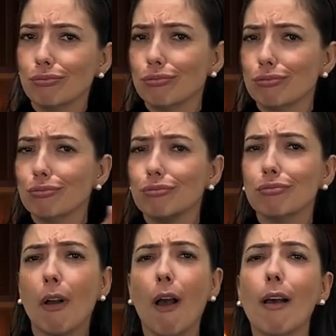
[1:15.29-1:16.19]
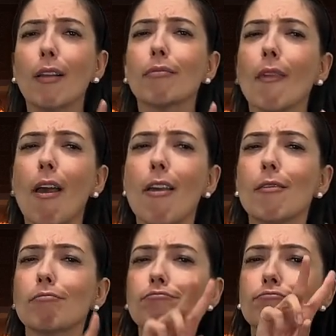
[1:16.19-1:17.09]
É feita esta troca
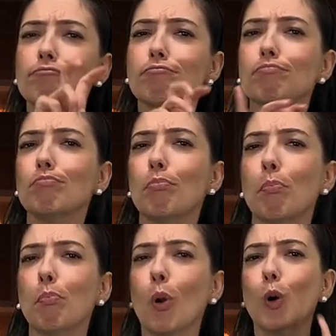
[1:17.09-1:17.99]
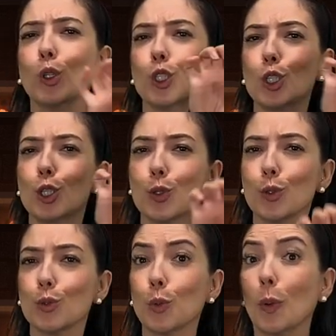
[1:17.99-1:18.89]
em Libras.
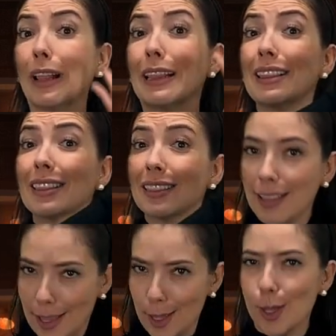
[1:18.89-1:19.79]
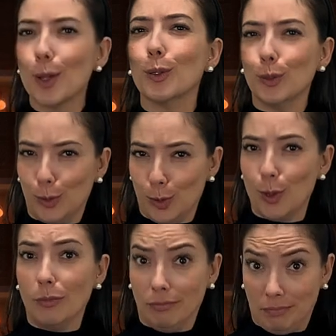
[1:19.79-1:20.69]
Toda a estrutura da escola bilíngue
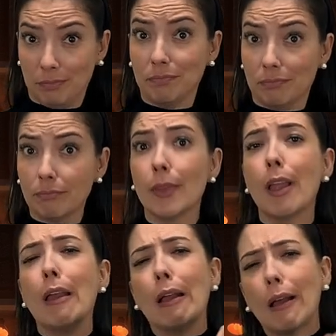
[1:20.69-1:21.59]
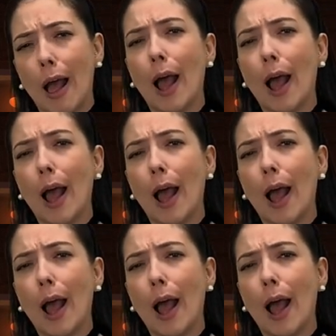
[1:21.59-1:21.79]
é em língua de sinais.